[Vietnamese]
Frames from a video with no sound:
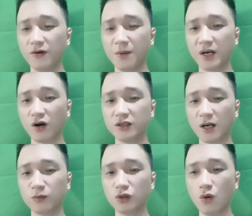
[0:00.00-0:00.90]
Vừa mới nói
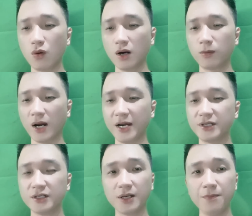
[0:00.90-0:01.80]
xong Tô Ngộ Không hai
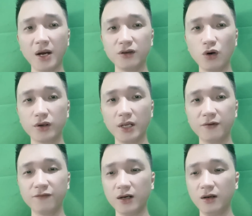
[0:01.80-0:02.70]
chân dẫm mạnh đột
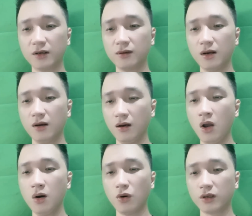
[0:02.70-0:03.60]
nhiên phát lực,
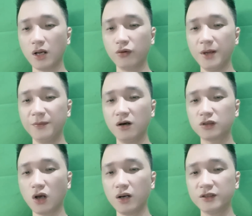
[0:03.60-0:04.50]
một đầu kim cương
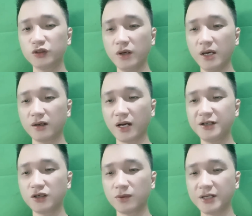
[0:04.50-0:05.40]
to lớn xuất hiện ngay
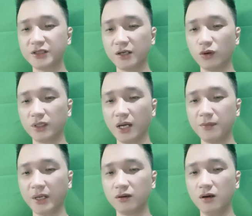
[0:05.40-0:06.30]
trong đại trận của
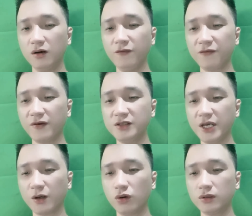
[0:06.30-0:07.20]
Thiền Bình hướng về phía
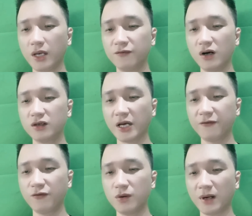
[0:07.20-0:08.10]
chỉ quốc Thiền Vương
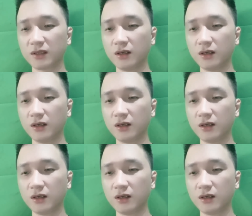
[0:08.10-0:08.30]
chạy vội mà